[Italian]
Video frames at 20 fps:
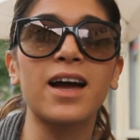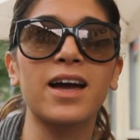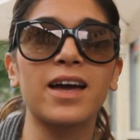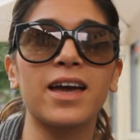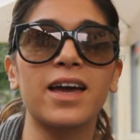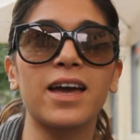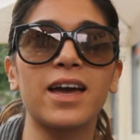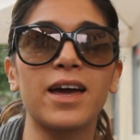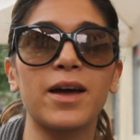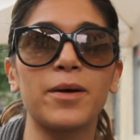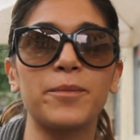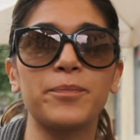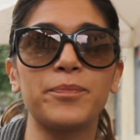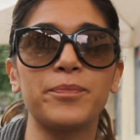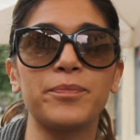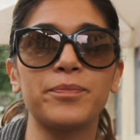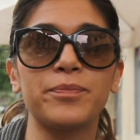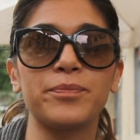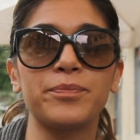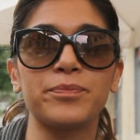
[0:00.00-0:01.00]

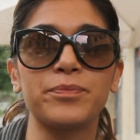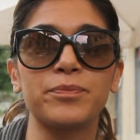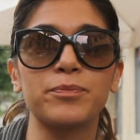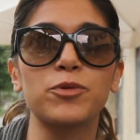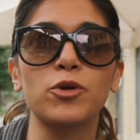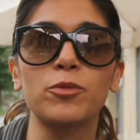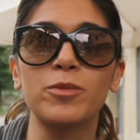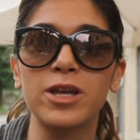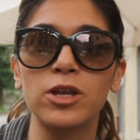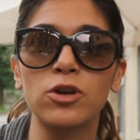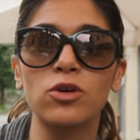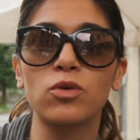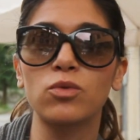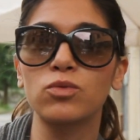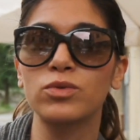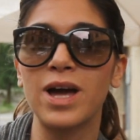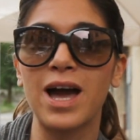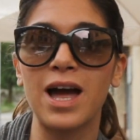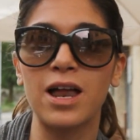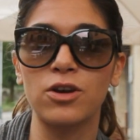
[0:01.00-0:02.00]
ehm, più o meno
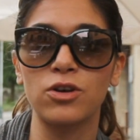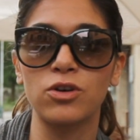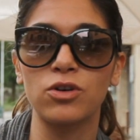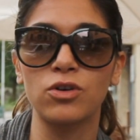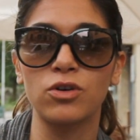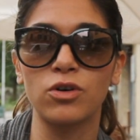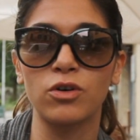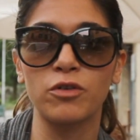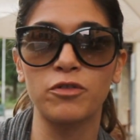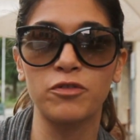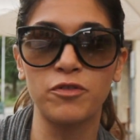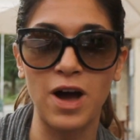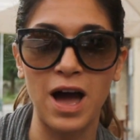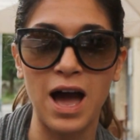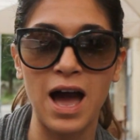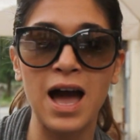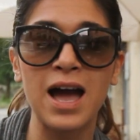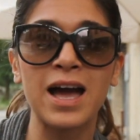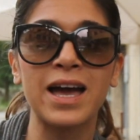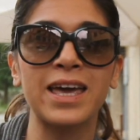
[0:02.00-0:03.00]
un anno
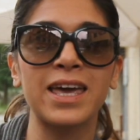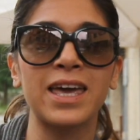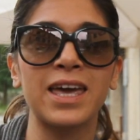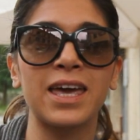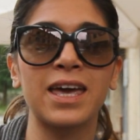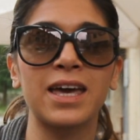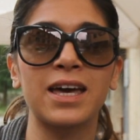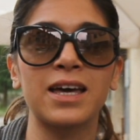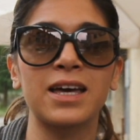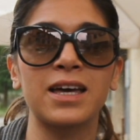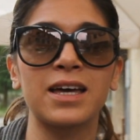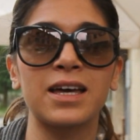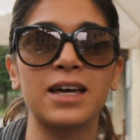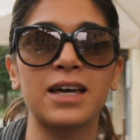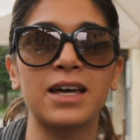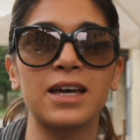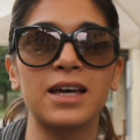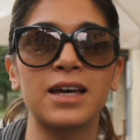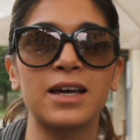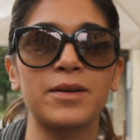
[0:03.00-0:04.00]
fa e
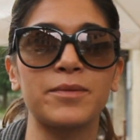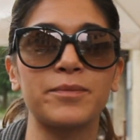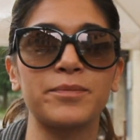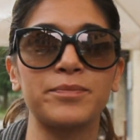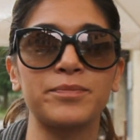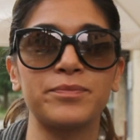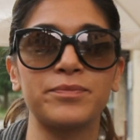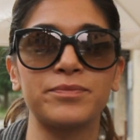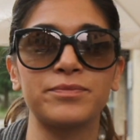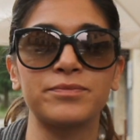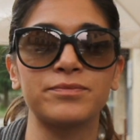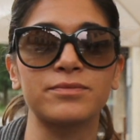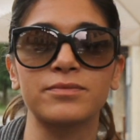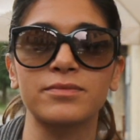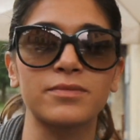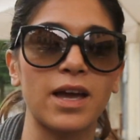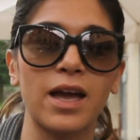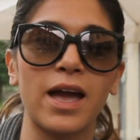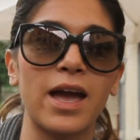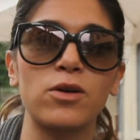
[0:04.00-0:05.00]
ehm,
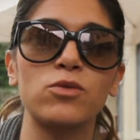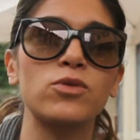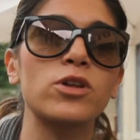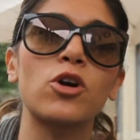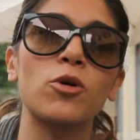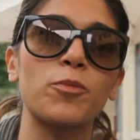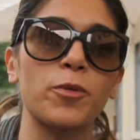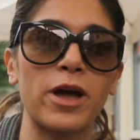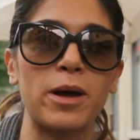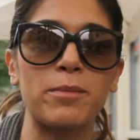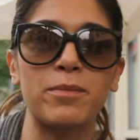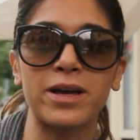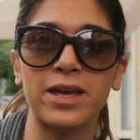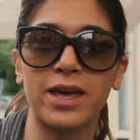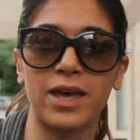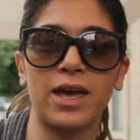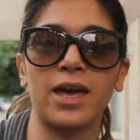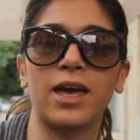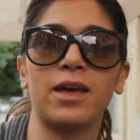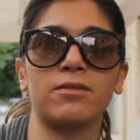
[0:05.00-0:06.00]
è l'unico programma
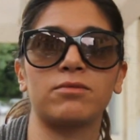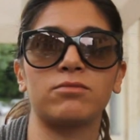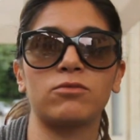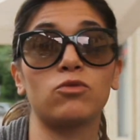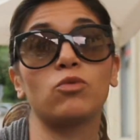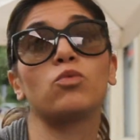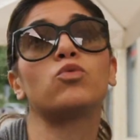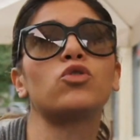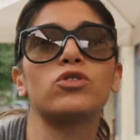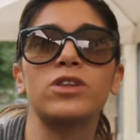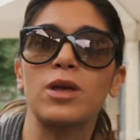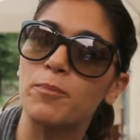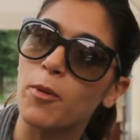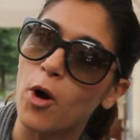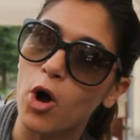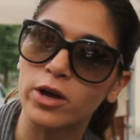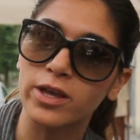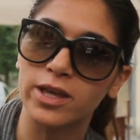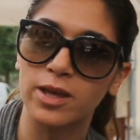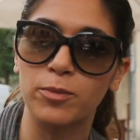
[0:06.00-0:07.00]
che, uno dei
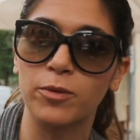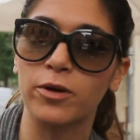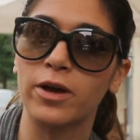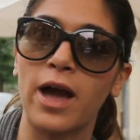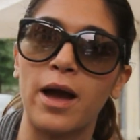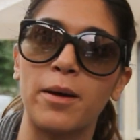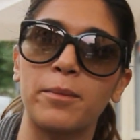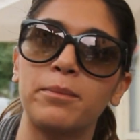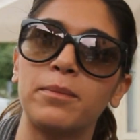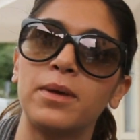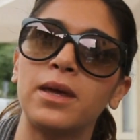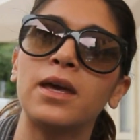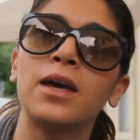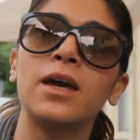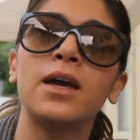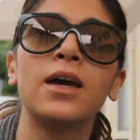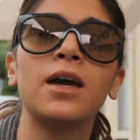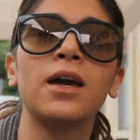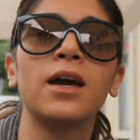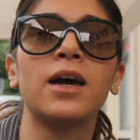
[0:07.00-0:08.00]
pochi programmi
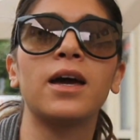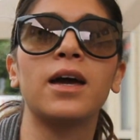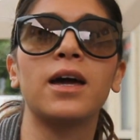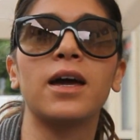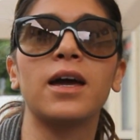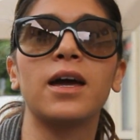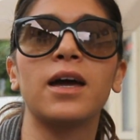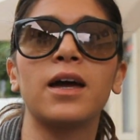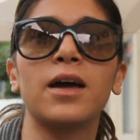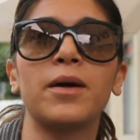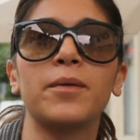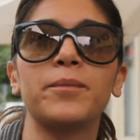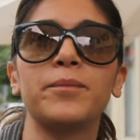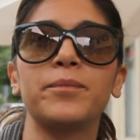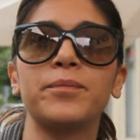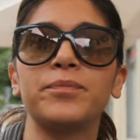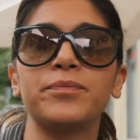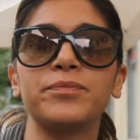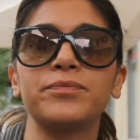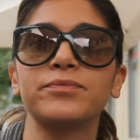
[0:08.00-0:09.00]

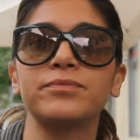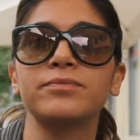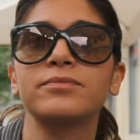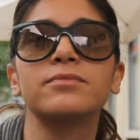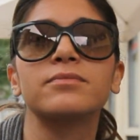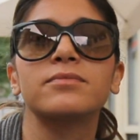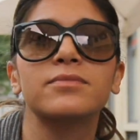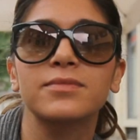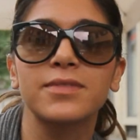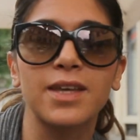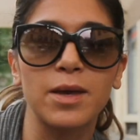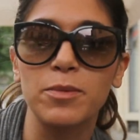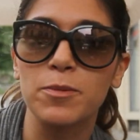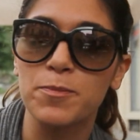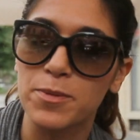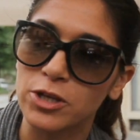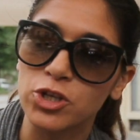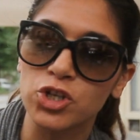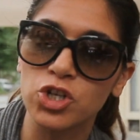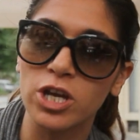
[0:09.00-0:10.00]
ehm, che mi
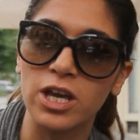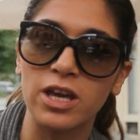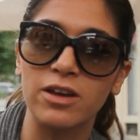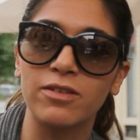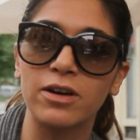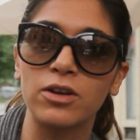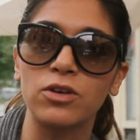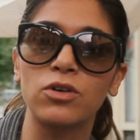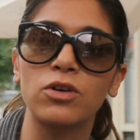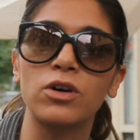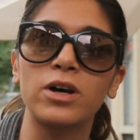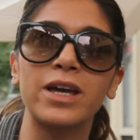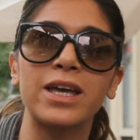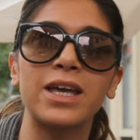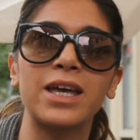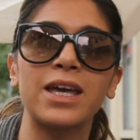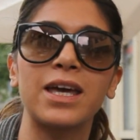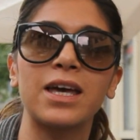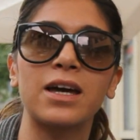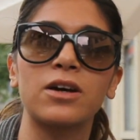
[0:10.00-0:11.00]
piacevano
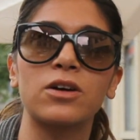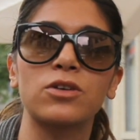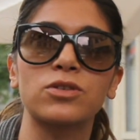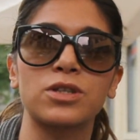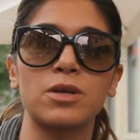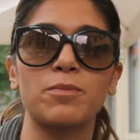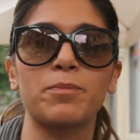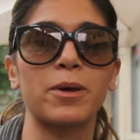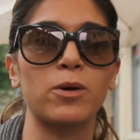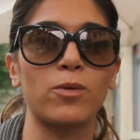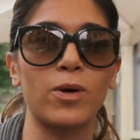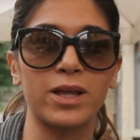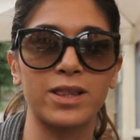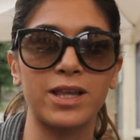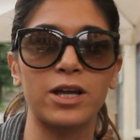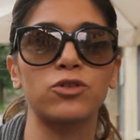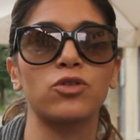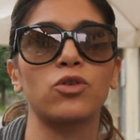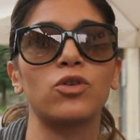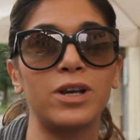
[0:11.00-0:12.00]
e ho sempre
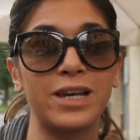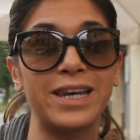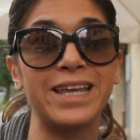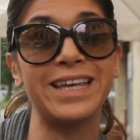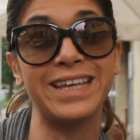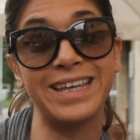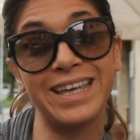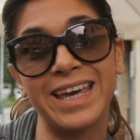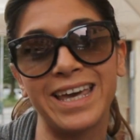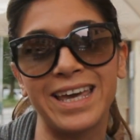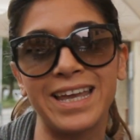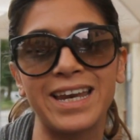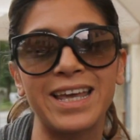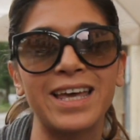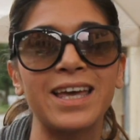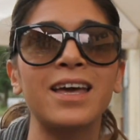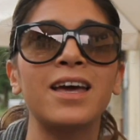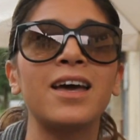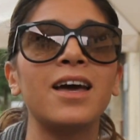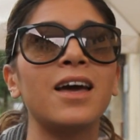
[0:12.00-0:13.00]
guardato le
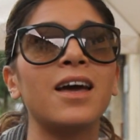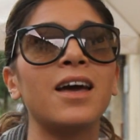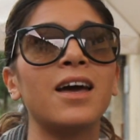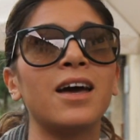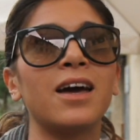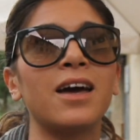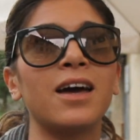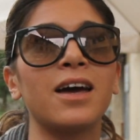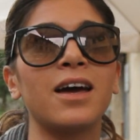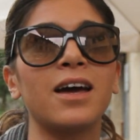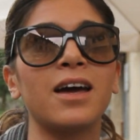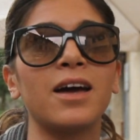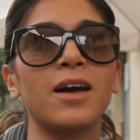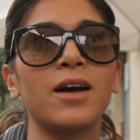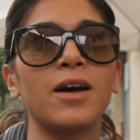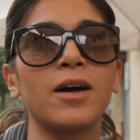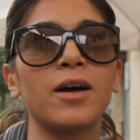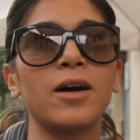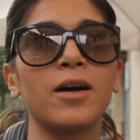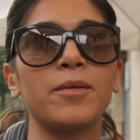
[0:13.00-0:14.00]
Iene
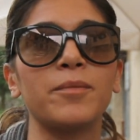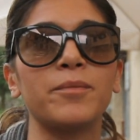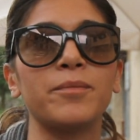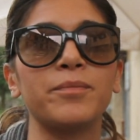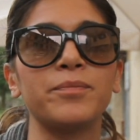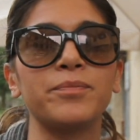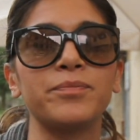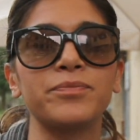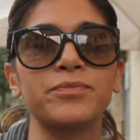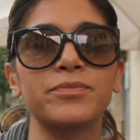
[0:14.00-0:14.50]
ehm,